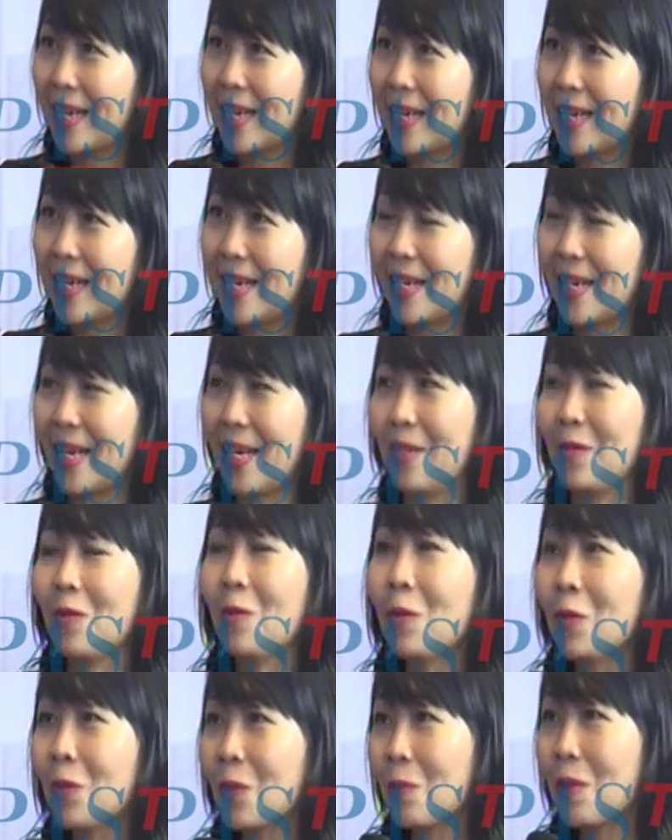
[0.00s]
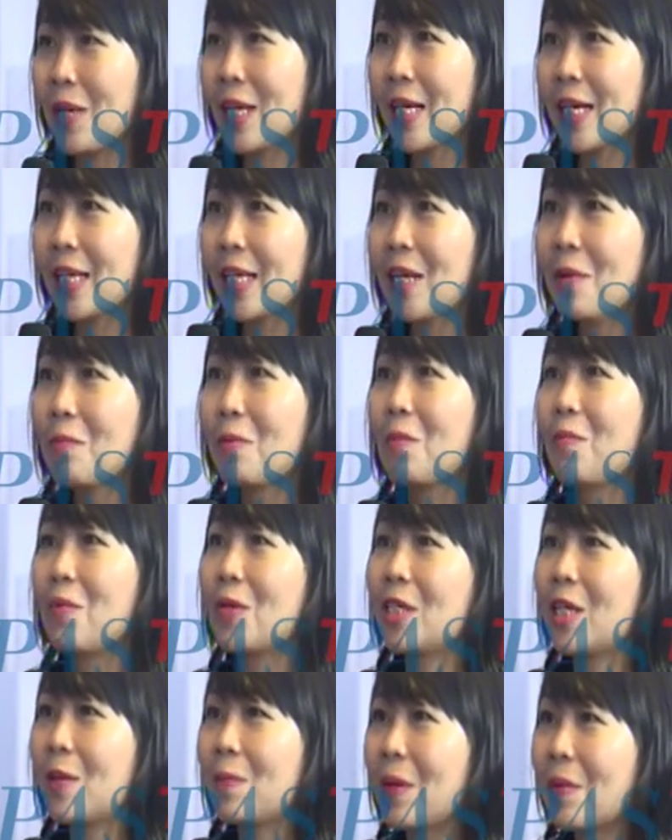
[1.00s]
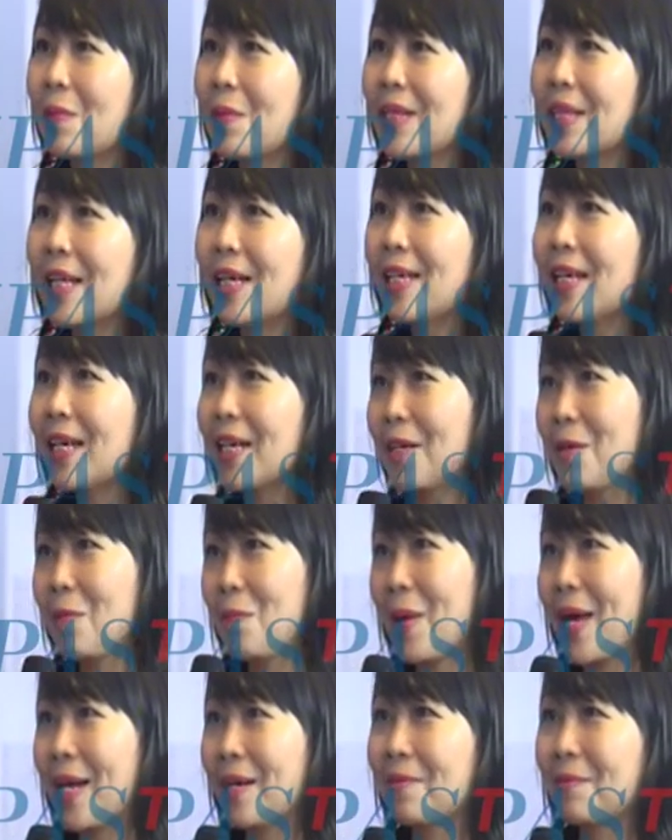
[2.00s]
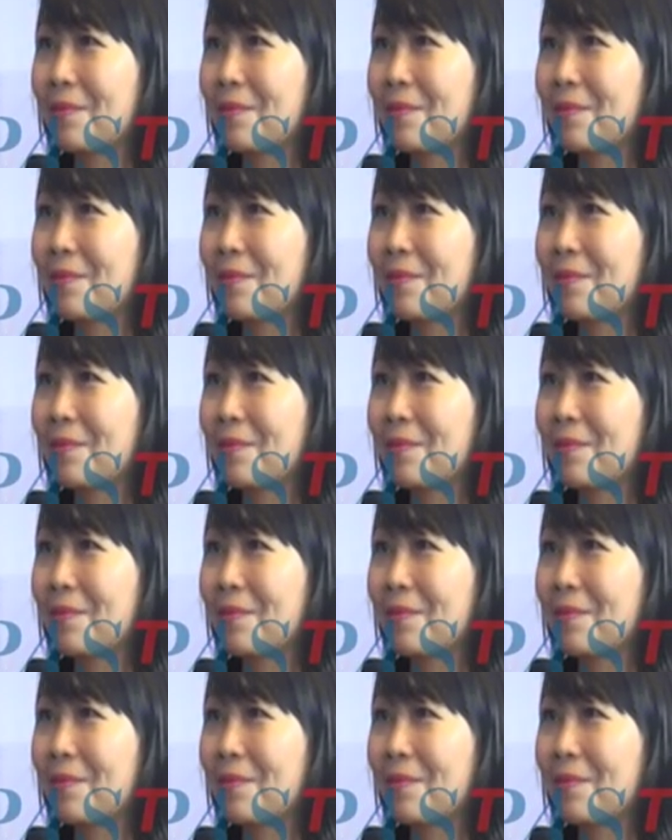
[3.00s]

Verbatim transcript: Ya. ya itu untuk balik lagi mempersiapkan mentalnya ke depan.